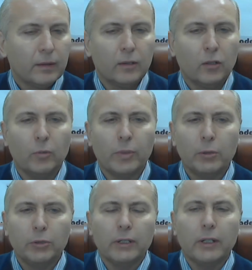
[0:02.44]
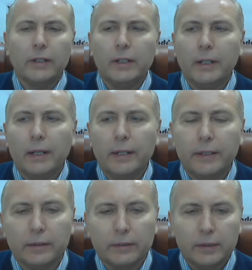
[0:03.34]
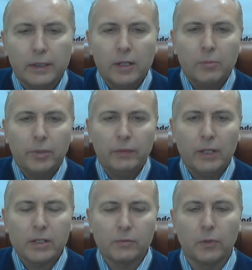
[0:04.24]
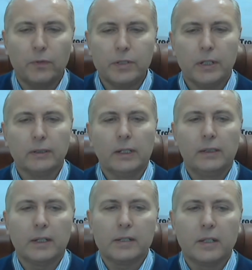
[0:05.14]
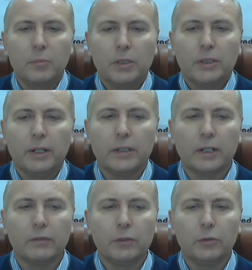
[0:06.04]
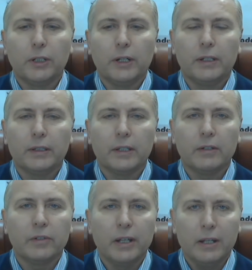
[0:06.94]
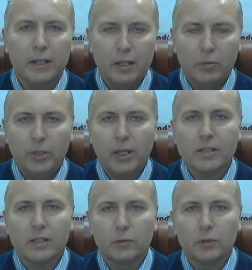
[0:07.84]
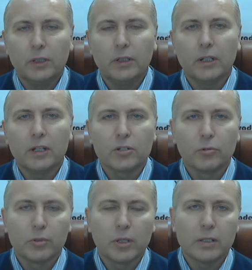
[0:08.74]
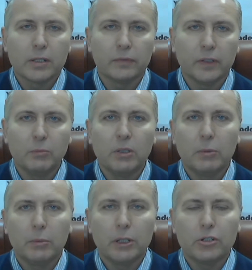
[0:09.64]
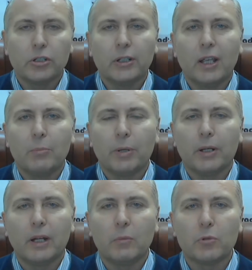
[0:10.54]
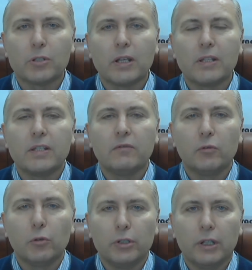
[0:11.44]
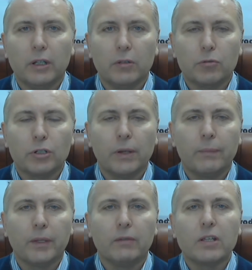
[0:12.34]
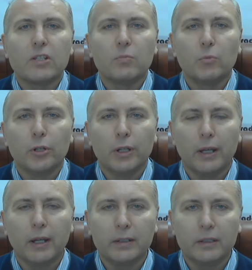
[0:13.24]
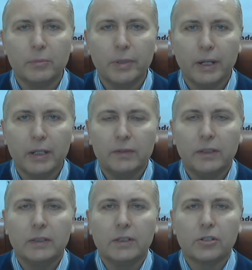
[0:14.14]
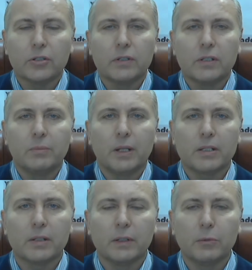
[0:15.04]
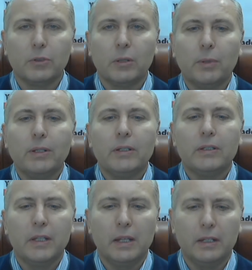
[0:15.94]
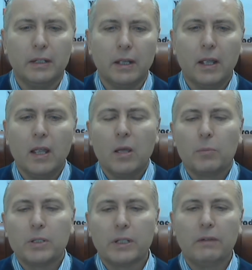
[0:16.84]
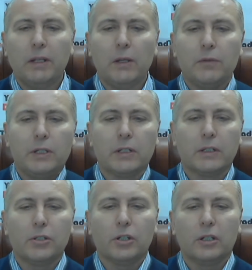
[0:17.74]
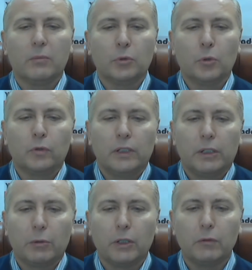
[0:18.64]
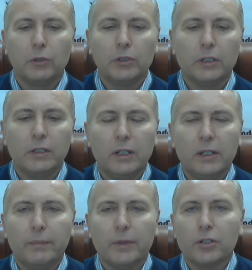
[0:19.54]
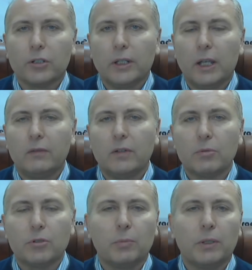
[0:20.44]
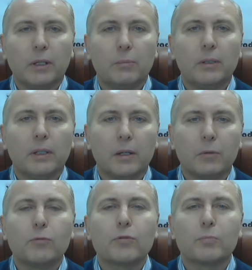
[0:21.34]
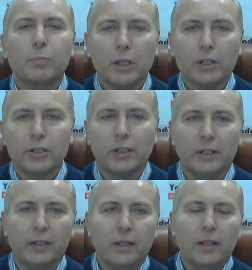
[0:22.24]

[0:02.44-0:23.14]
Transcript: Доброе утро, дорогие коллеги! Приветствую всех на интерстриме трейдеров Utrade TV. Меня зовут Игорь Суздальцев, и мы начинаем программу за сегодня, уже 8 октября 2018 года, понедельник. Поздравляю всех с началом новой трудовой недели. Желаю вам, чтобы она была успешной.